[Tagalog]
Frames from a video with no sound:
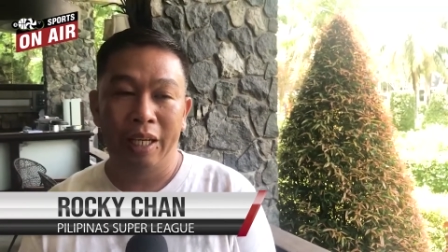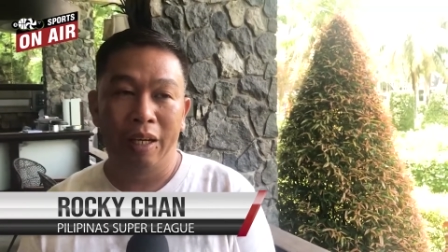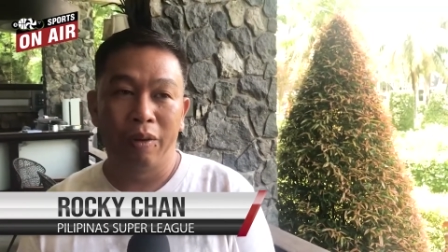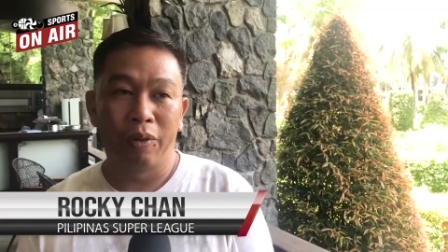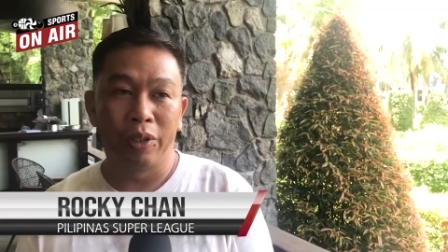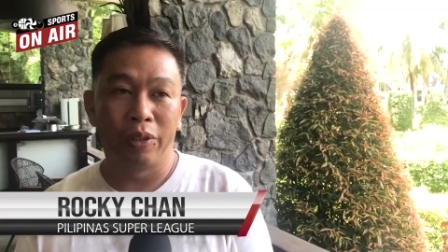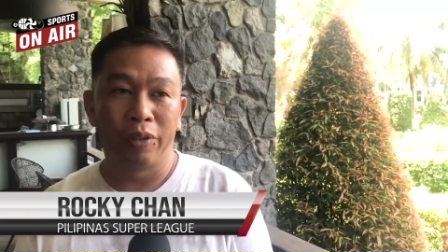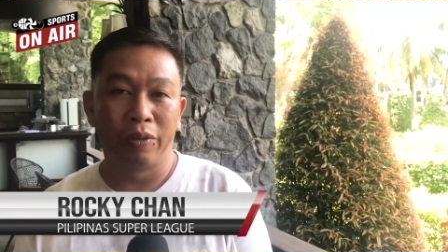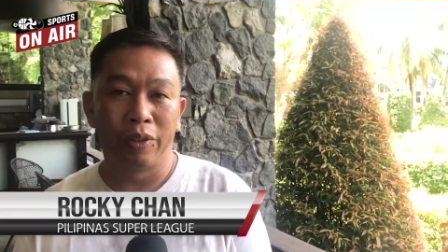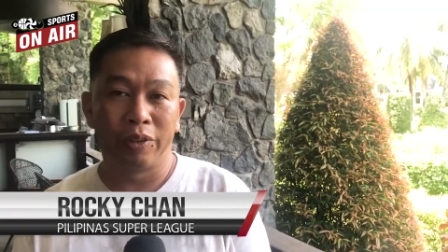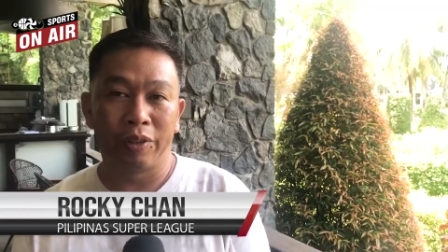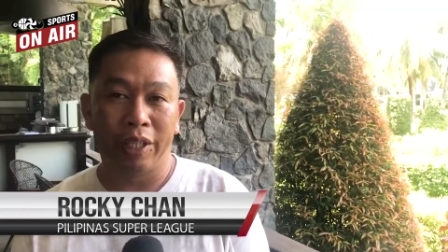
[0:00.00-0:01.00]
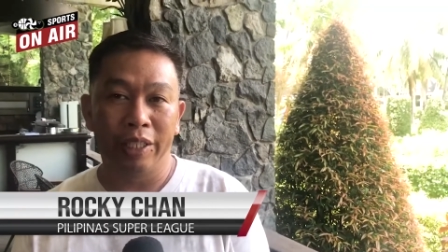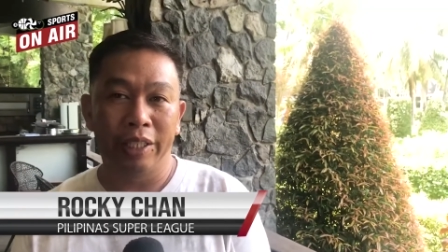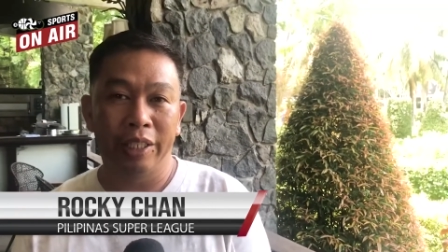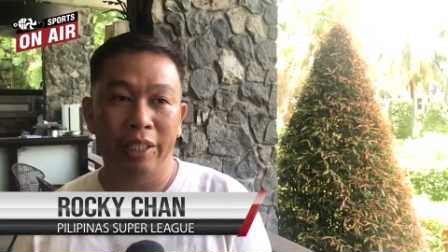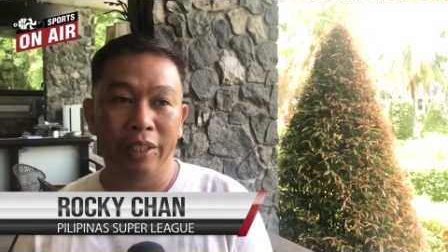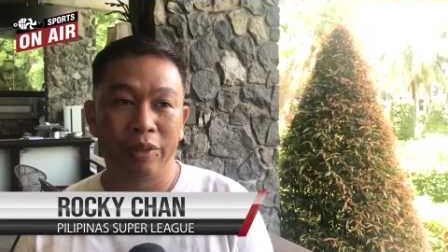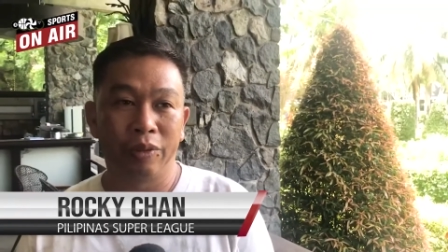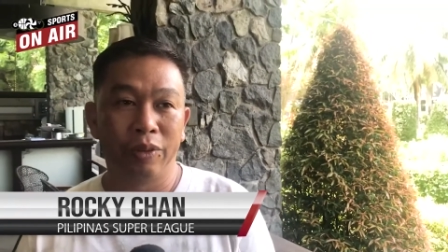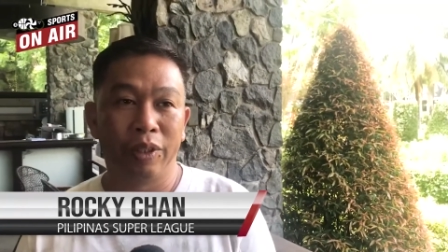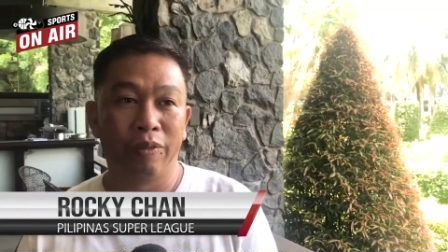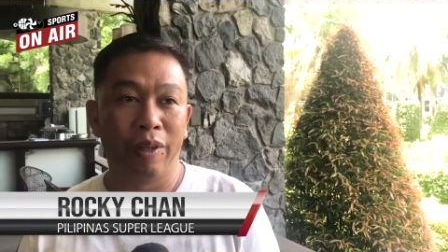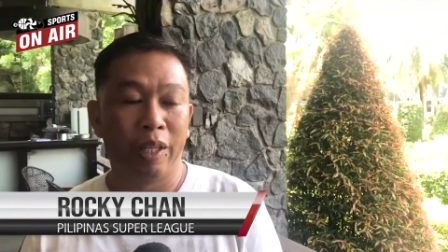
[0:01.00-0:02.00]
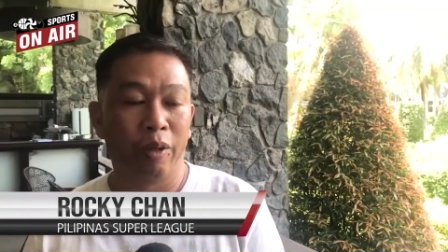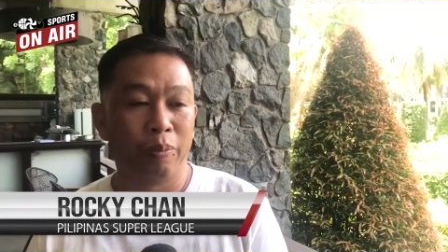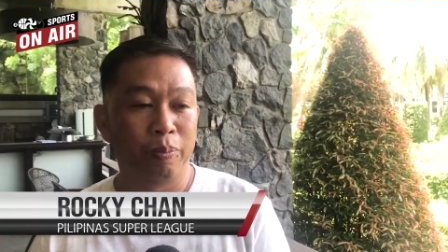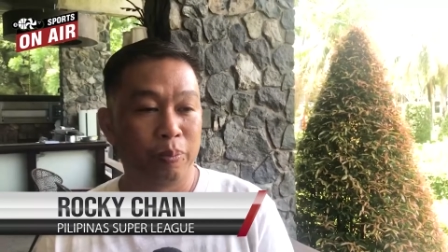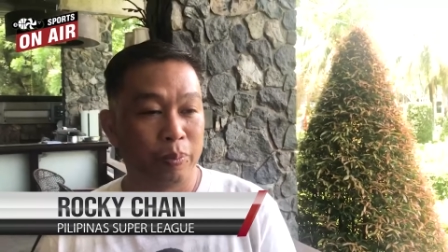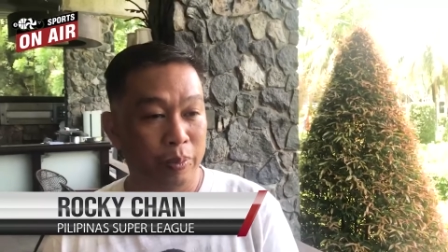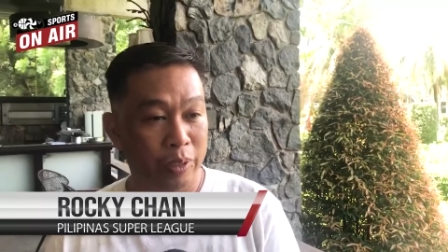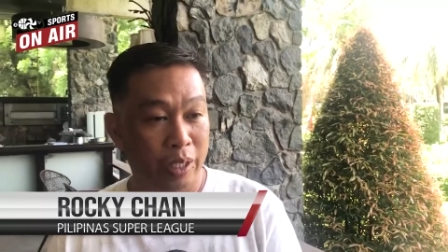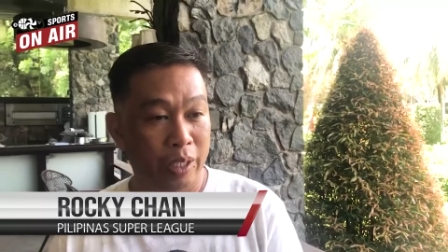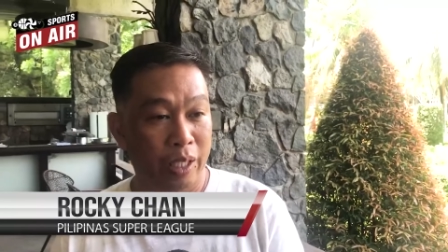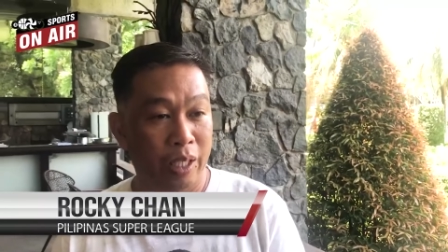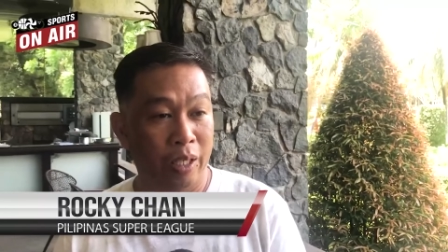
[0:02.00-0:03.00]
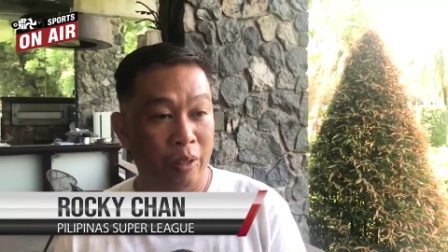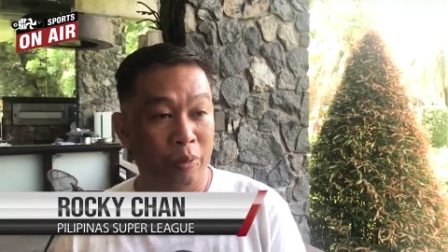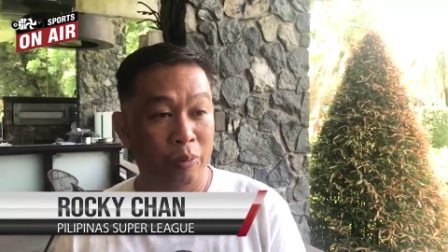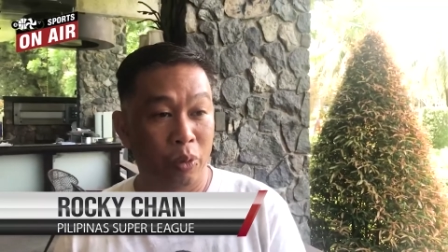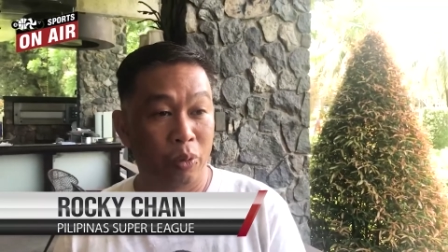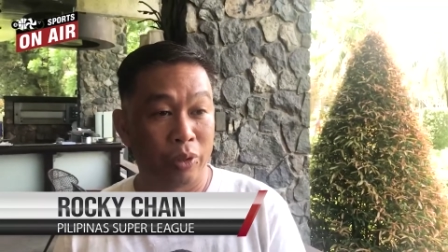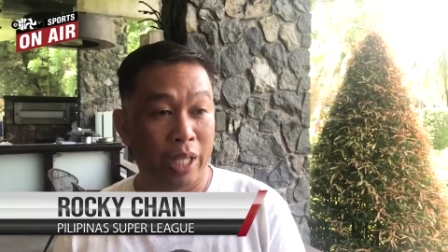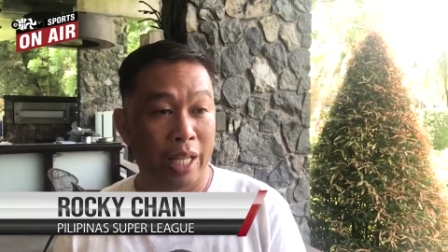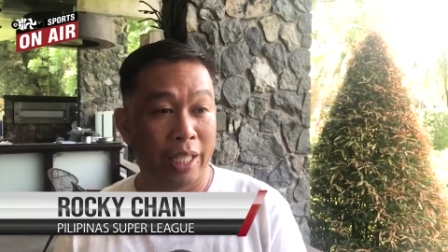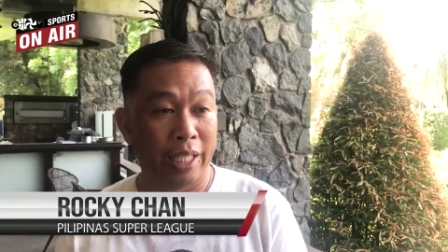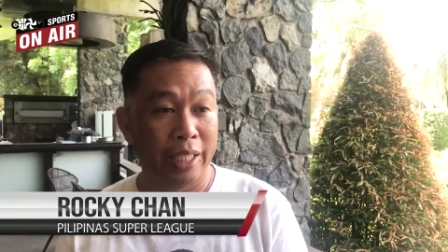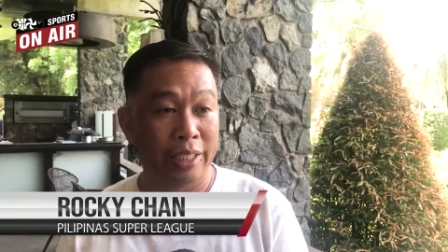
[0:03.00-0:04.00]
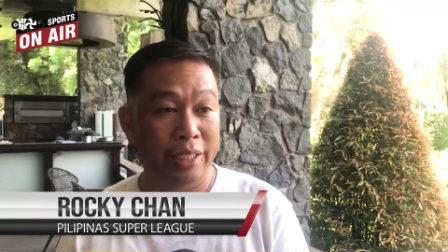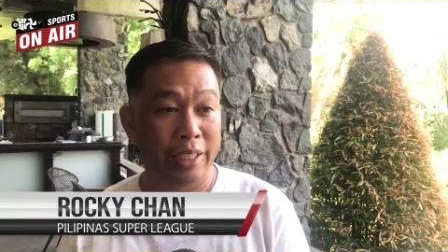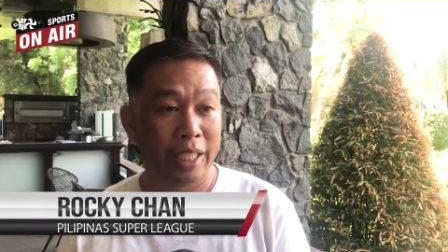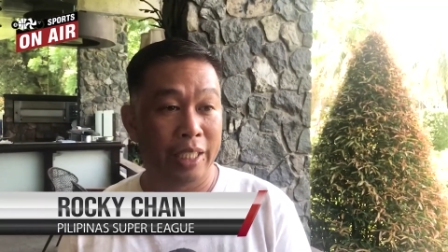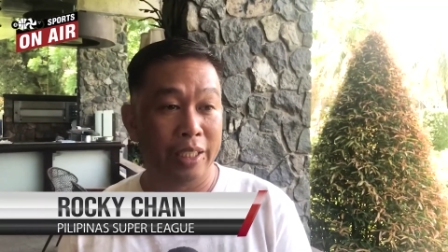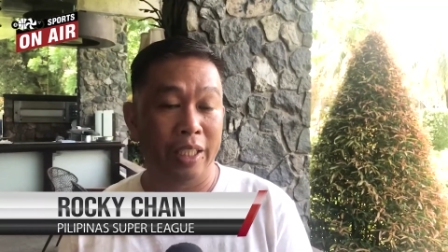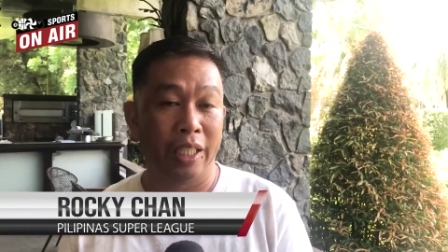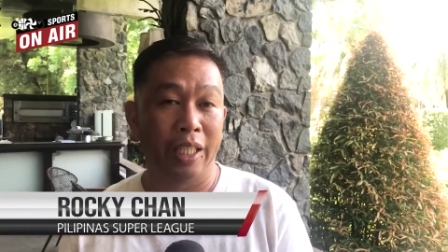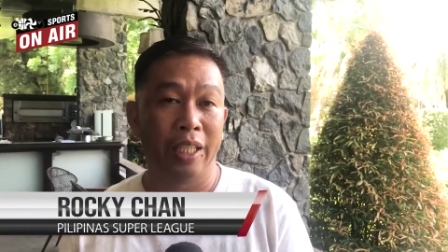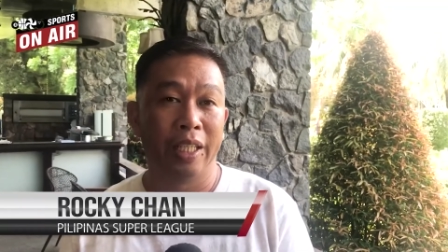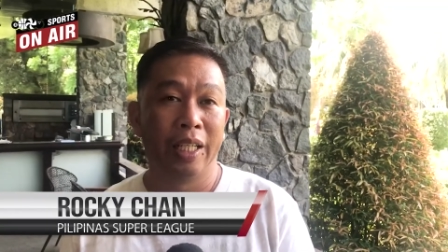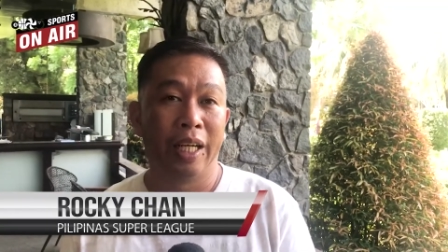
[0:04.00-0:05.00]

we're, we're trying here to develop uh, homegrown talents and uh,